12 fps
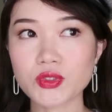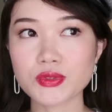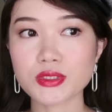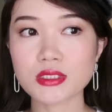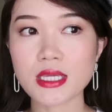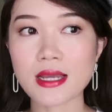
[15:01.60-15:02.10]
就
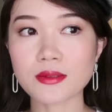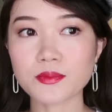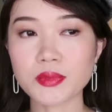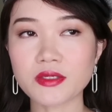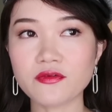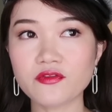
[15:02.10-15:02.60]
是让
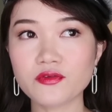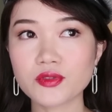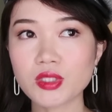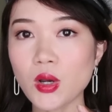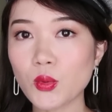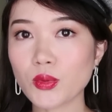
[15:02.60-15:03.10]
皮肤
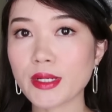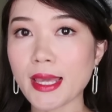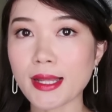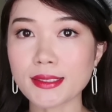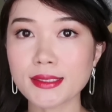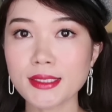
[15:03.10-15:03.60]
透
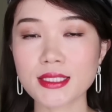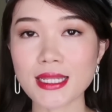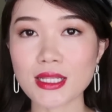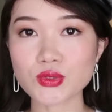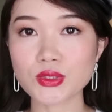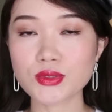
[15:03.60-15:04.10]
亮。应该
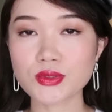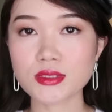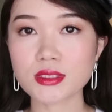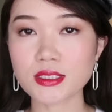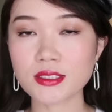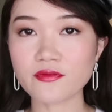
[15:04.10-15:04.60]
来说，就
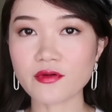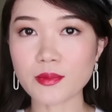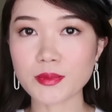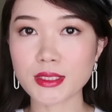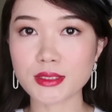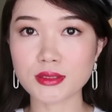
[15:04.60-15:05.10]
是各个
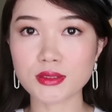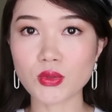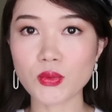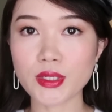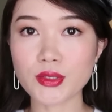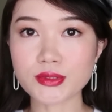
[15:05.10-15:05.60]
方面
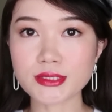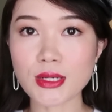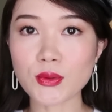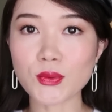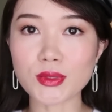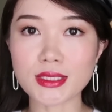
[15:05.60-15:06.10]
都会有
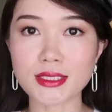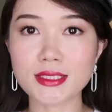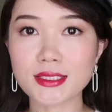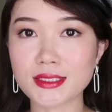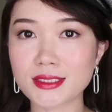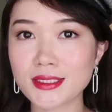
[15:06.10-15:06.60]
效果的一
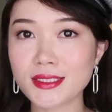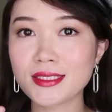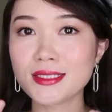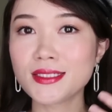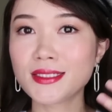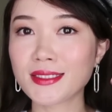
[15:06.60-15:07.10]
个。
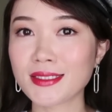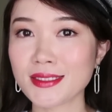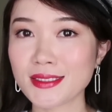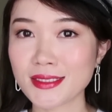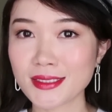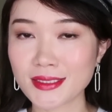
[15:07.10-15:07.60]

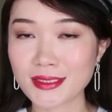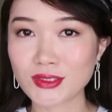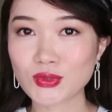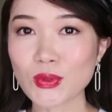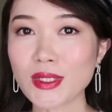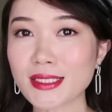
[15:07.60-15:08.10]

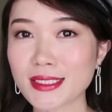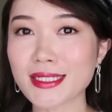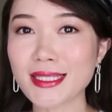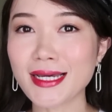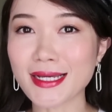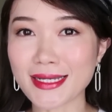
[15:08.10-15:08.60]
综合
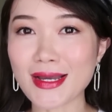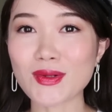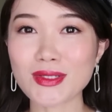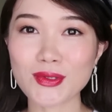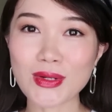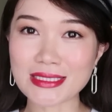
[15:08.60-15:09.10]
能力很高
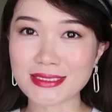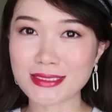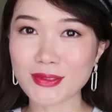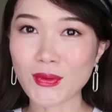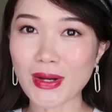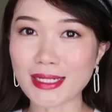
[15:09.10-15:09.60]
的一款
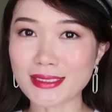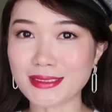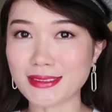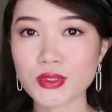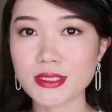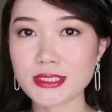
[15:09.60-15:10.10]
精华
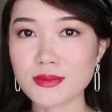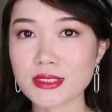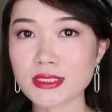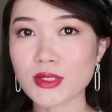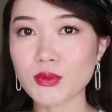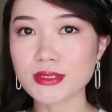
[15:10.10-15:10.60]
了，所以基
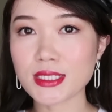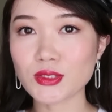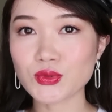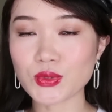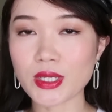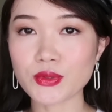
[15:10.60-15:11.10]
本上我现
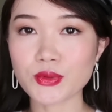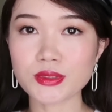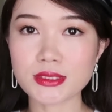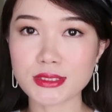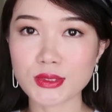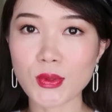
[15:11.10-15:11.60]
在主要用
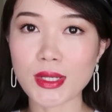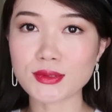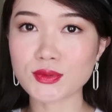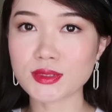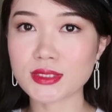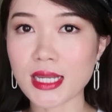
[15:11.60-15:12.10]
的精华
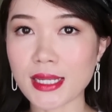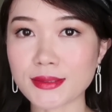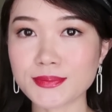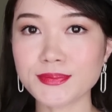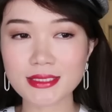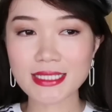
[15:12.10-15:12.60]
就是它。
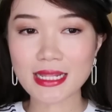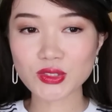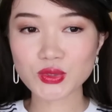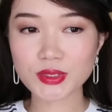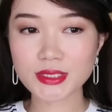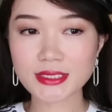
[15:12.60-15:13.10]
再
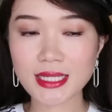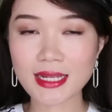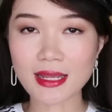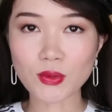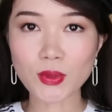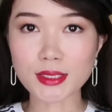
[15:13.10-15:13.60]
来说一下
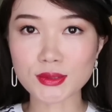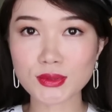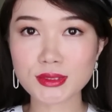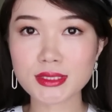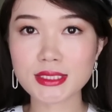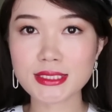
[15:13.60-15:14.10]
两款
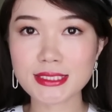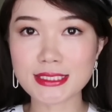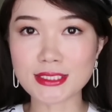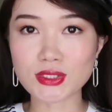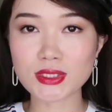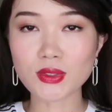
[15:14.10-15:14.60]
都是跟
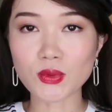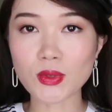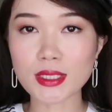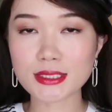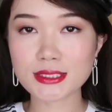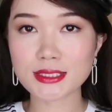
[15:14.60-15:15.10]
紧致有
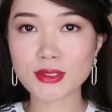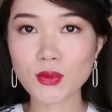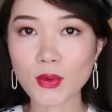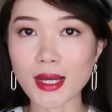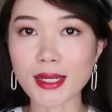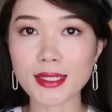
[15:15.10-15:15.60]
关的精
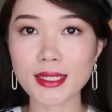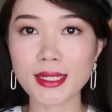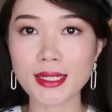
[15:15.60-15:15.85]
华，